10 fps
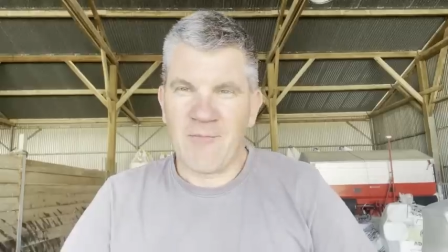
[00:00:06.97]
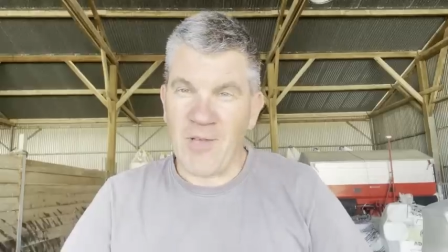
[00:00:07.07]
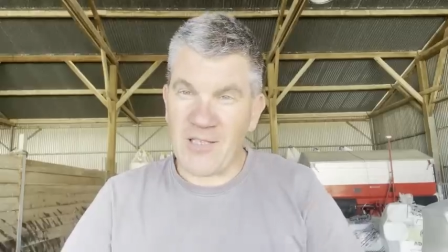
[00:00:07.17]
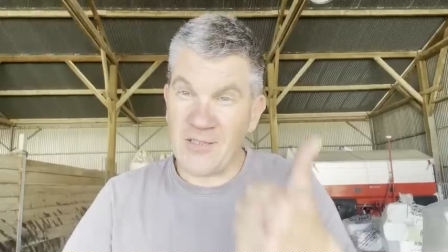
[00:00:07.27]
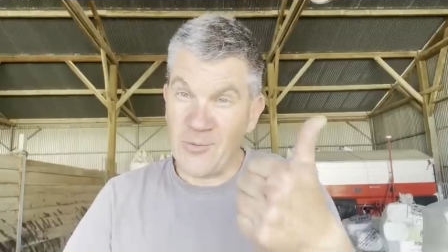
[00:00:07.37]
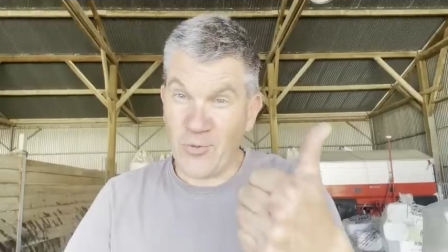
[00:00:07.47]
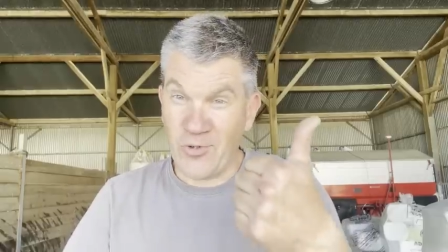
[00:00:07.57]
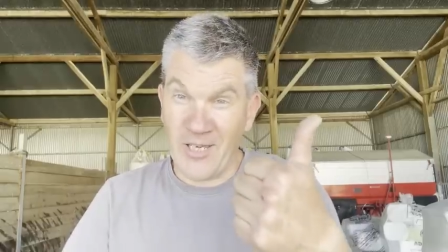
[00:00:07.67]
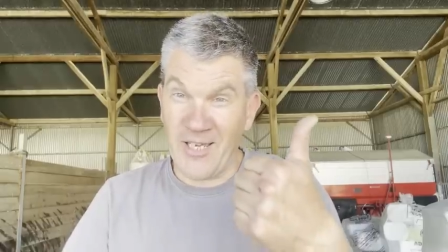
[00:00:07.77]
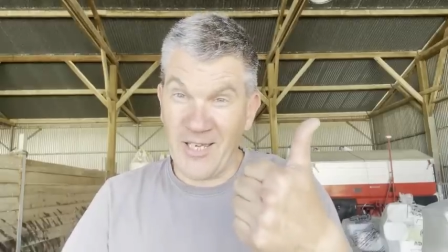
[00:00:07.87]
Merci pour
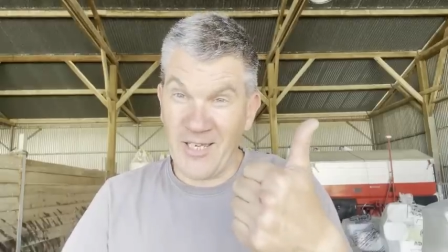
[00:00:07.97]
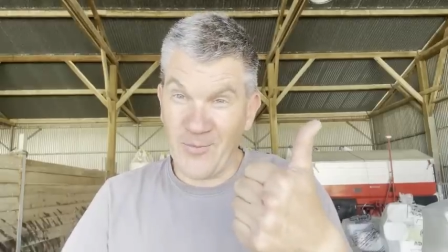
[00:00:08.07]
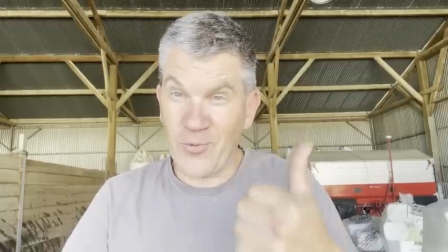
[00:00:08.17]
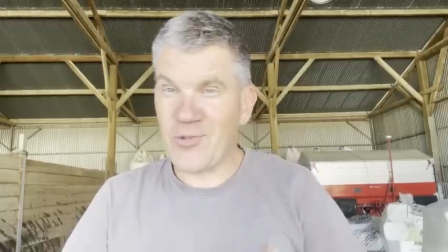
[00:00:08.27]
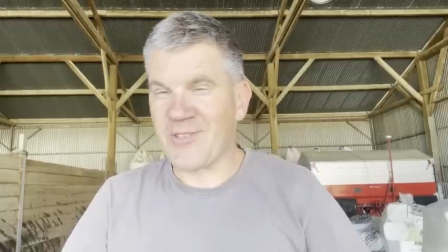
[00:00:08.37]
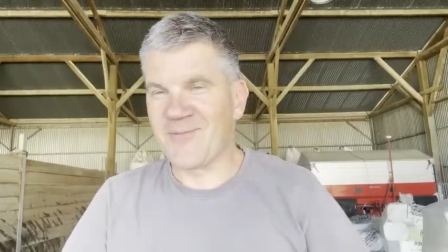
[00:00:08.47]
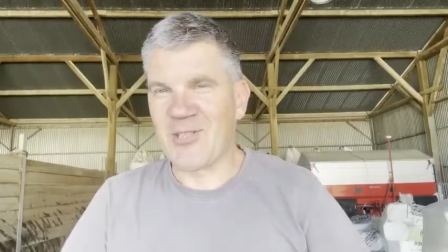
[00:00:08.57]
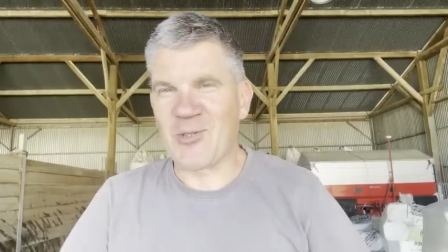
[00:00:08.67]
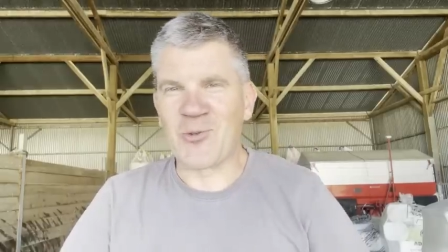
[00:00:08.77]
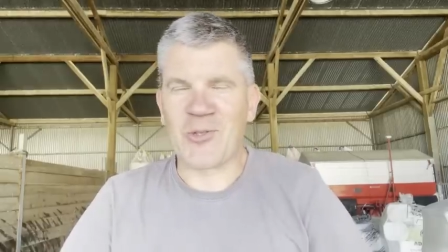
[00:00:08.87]
les pouces,
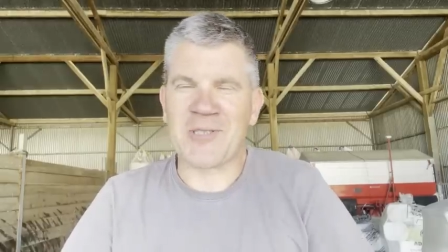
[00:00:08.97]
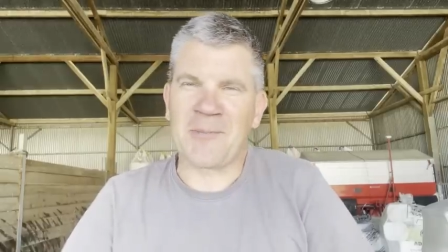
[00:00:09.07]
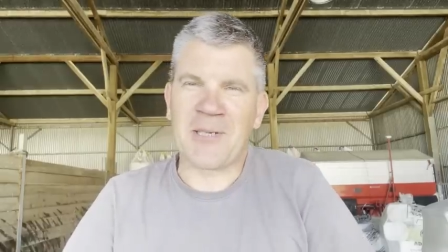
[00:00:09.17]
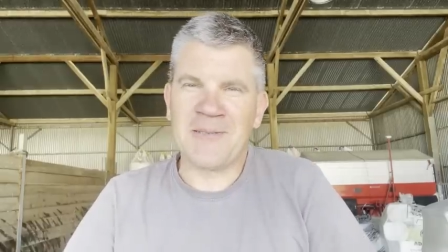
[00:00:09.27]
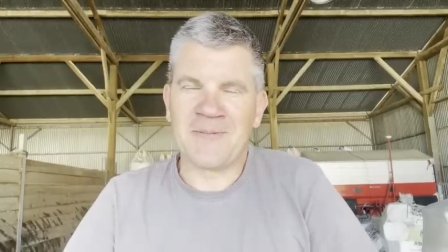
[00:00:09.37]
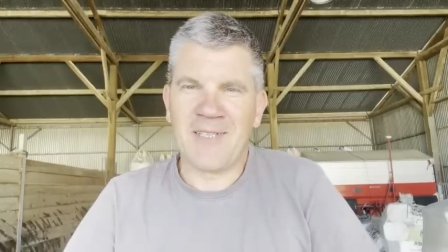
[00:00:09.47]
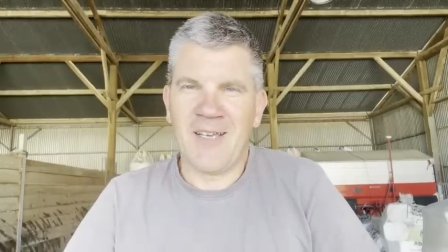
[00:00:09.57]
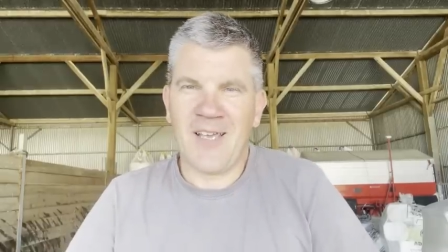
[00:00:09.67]
c'est toujours sympa.